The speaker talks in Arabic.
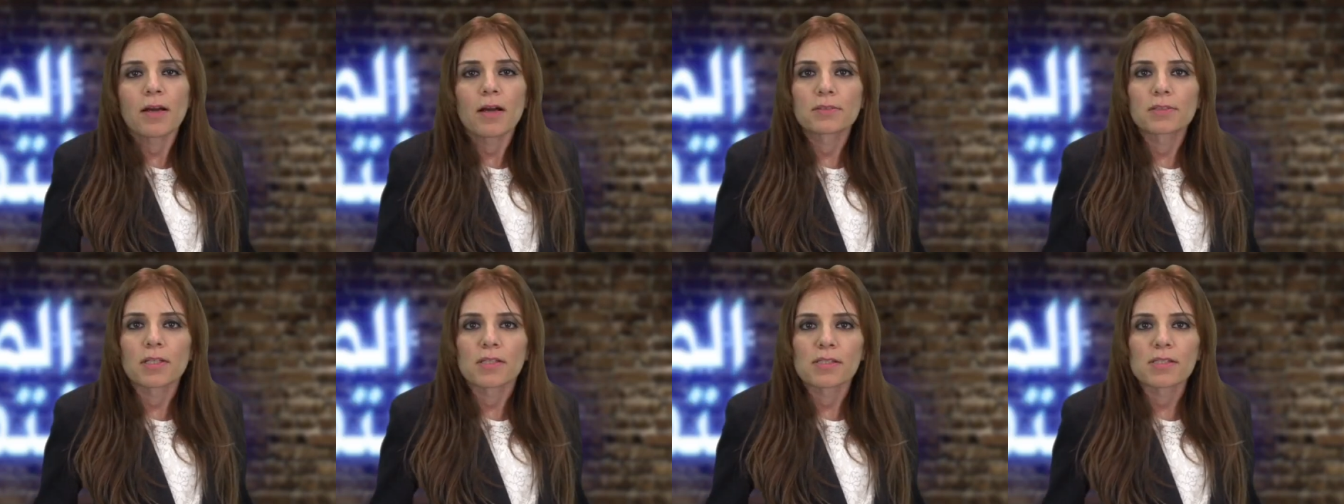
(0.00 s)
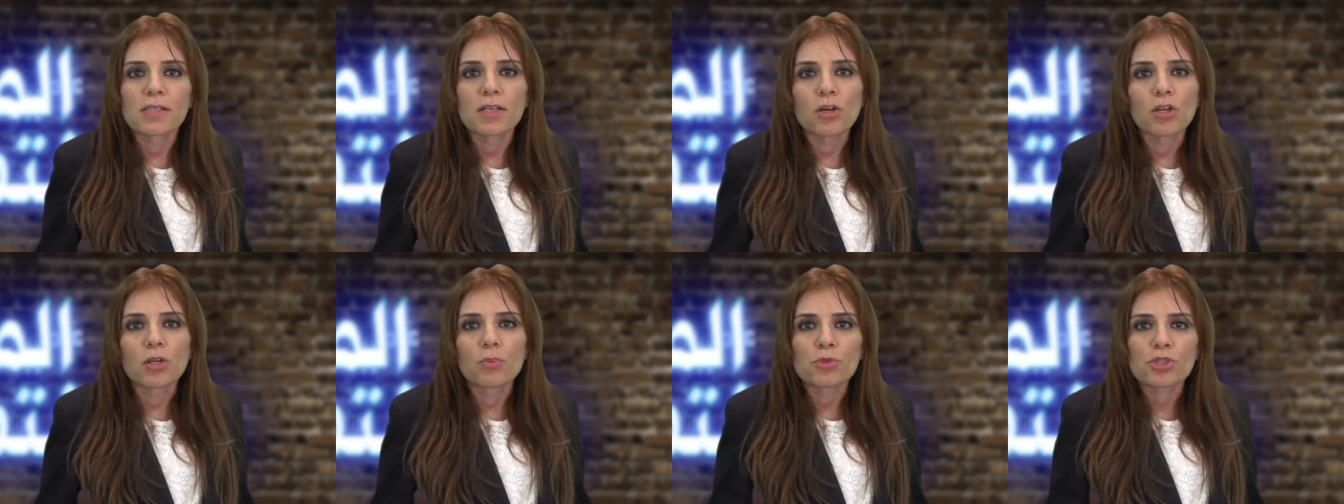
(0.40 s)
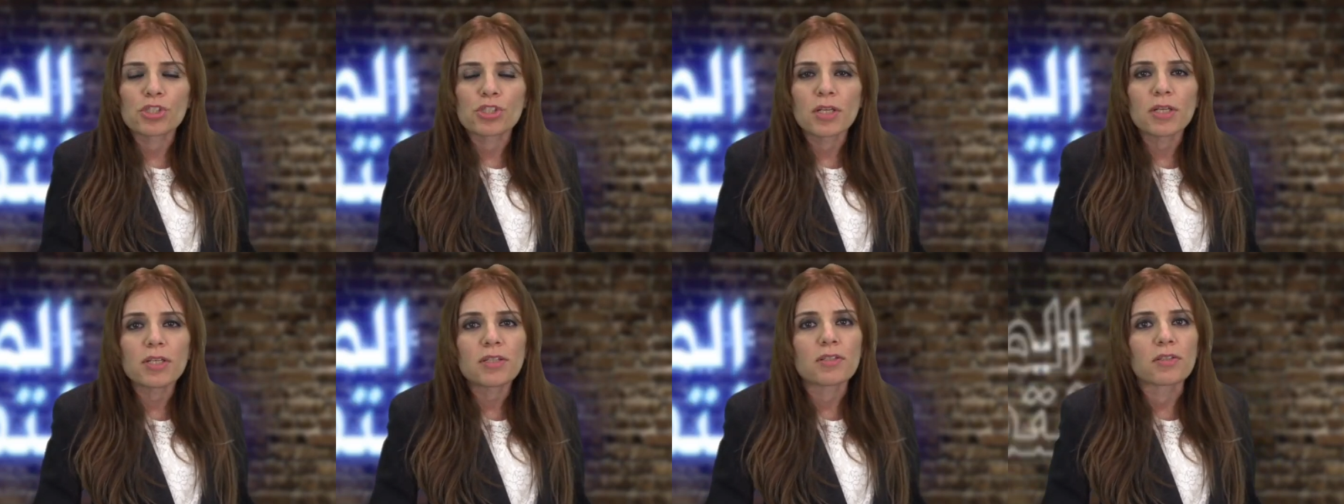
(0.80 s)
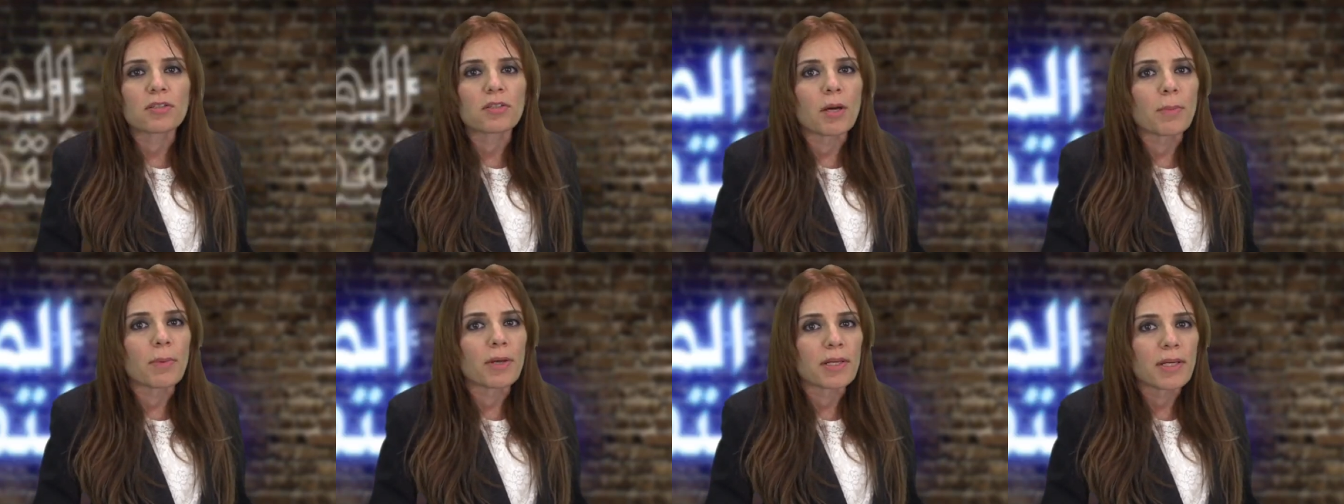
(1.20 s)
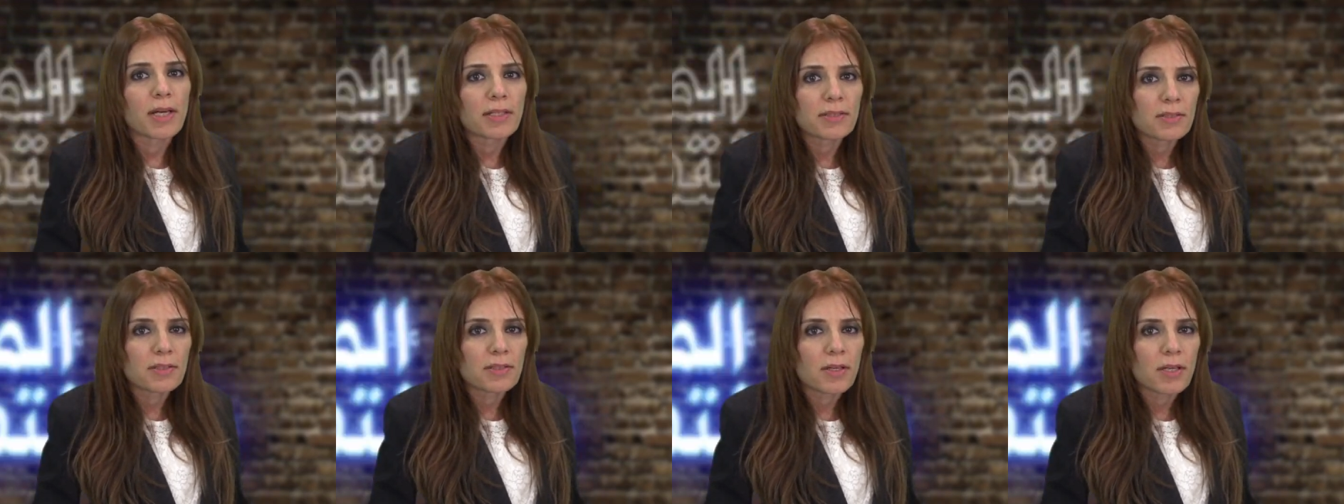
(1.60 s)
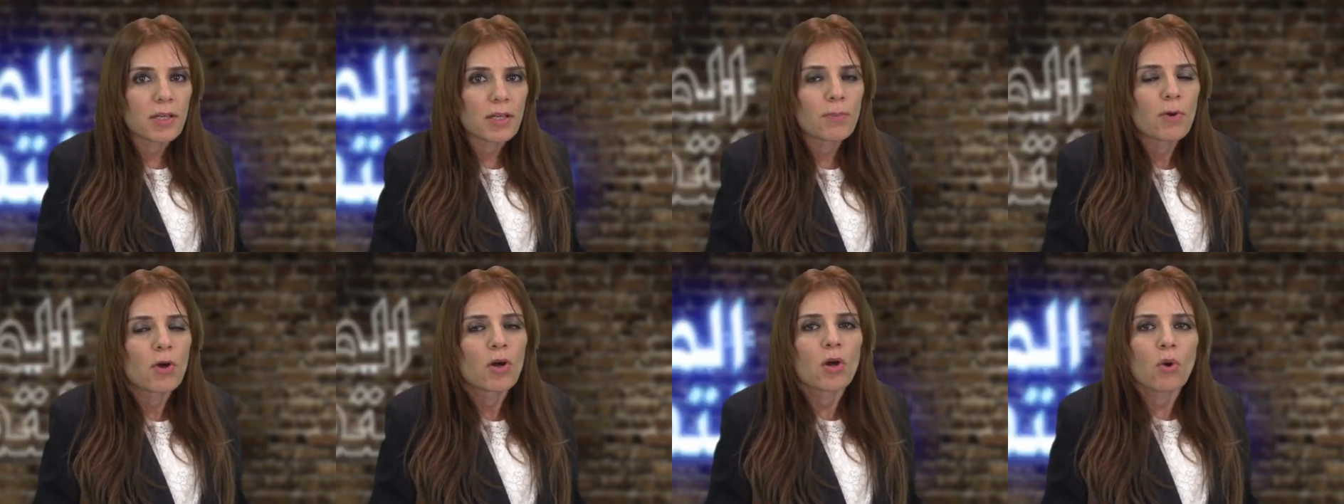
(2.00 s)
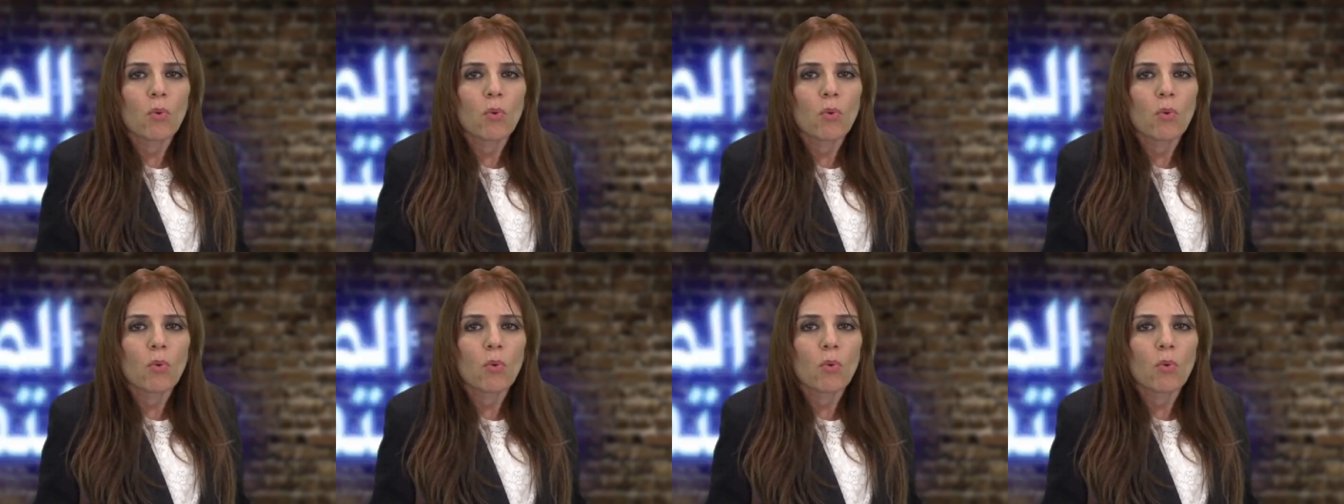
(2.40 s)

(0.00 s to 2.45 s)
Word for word: التنسيق المشترك ضد عمليات التهريب